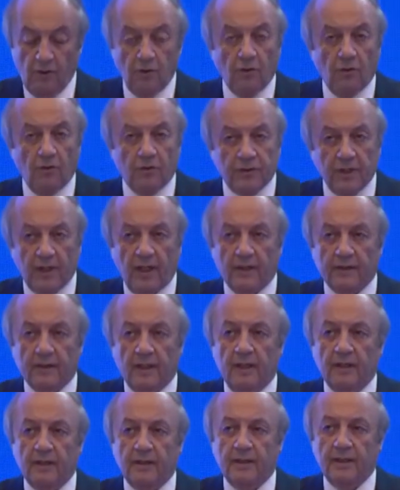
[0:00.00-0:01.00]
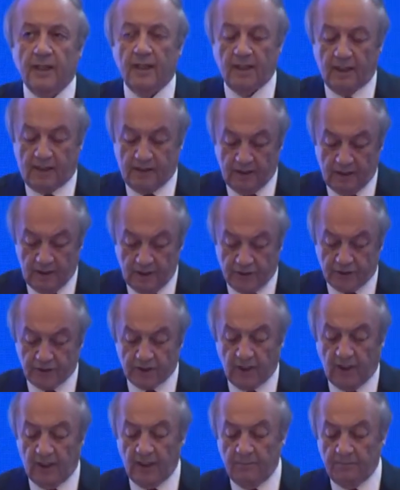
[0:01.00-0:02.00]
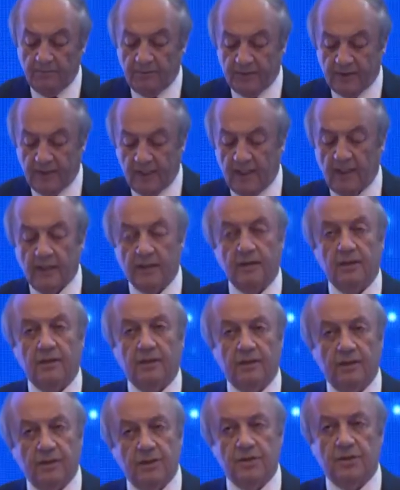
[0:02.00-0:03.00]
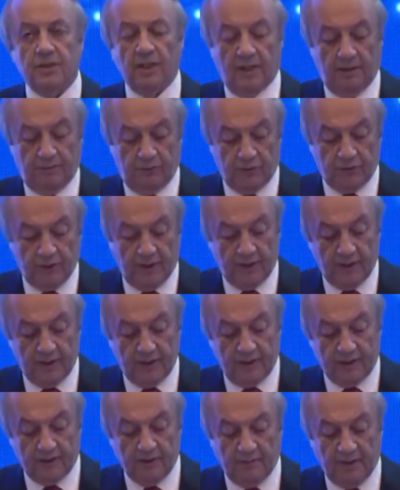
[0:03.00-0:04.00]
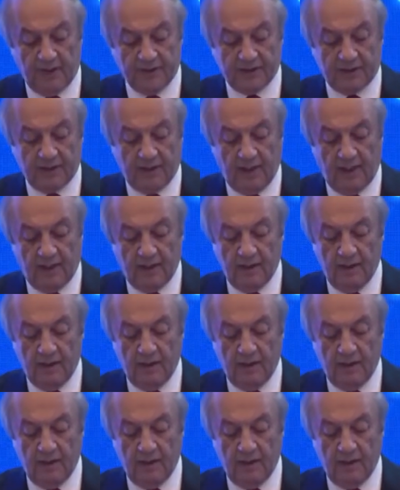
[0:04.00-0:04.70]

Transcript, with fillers: Öte yandan gerek iç talep, gerek dış talep üzerindeki baskılar